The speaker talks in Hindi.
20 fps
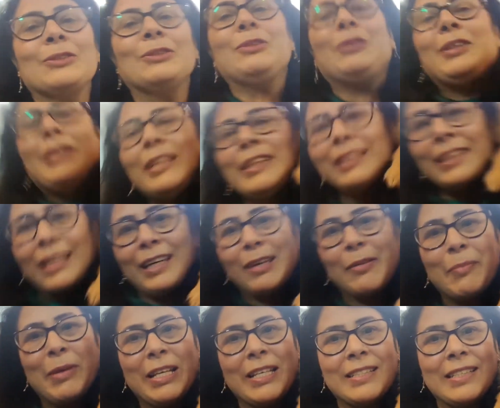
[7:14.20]
तो
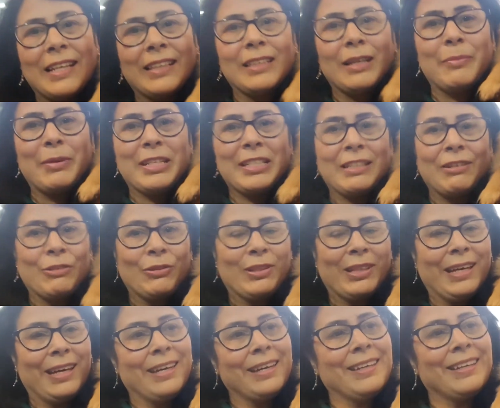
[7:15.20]
ये मेरे साथ हमेशा
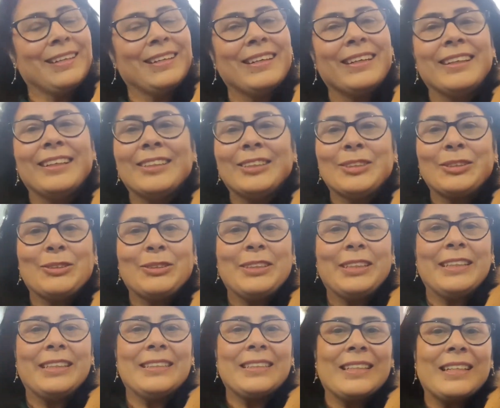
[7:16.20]
होता है तो
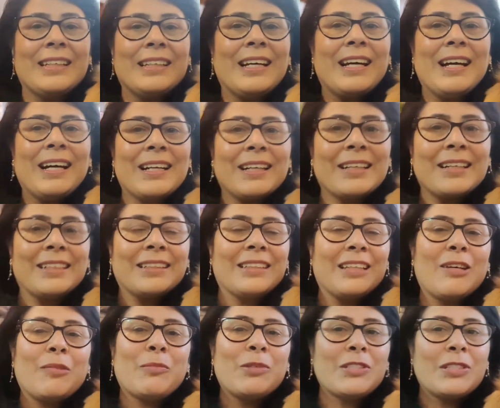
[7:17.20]
इसकी ना
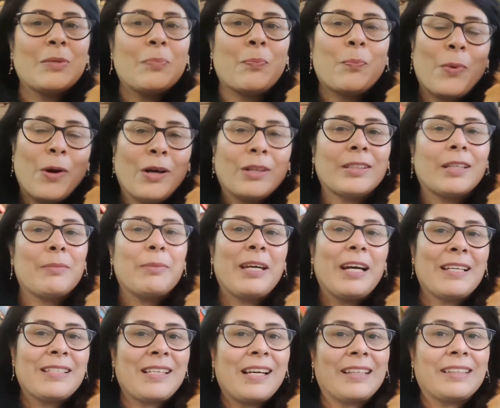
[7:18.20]
हरकतें मुझे बहुत कभी
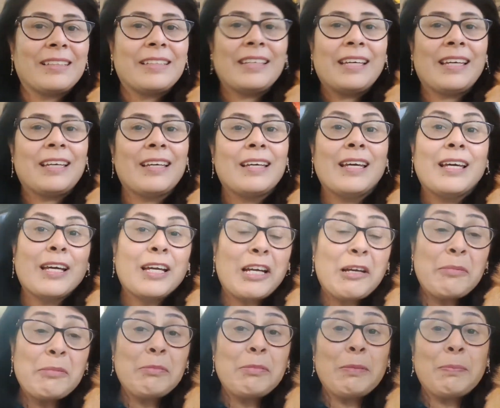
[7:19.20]
हंसाती हैं
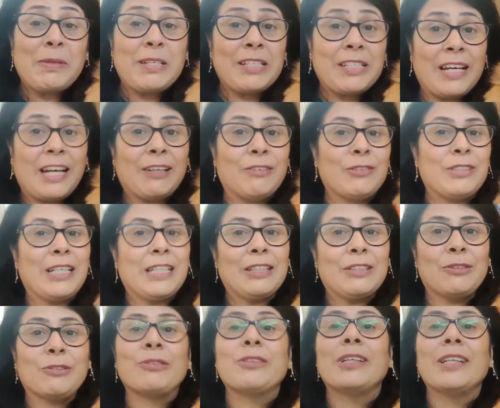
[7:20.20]
कभी मैं परेशान हो
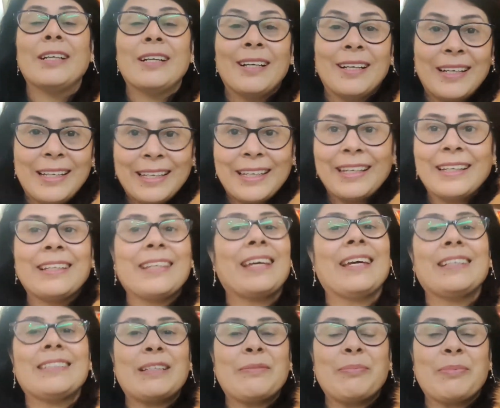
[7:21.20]
जाती हूँ लेकिन
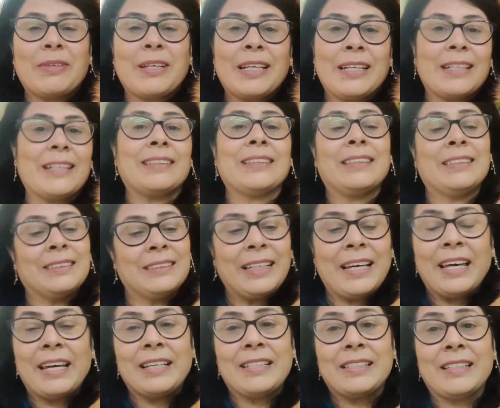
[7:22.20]
ये सब करकत
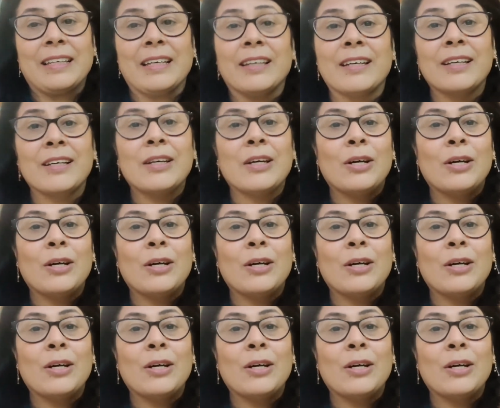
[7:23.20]
करता है ऐसे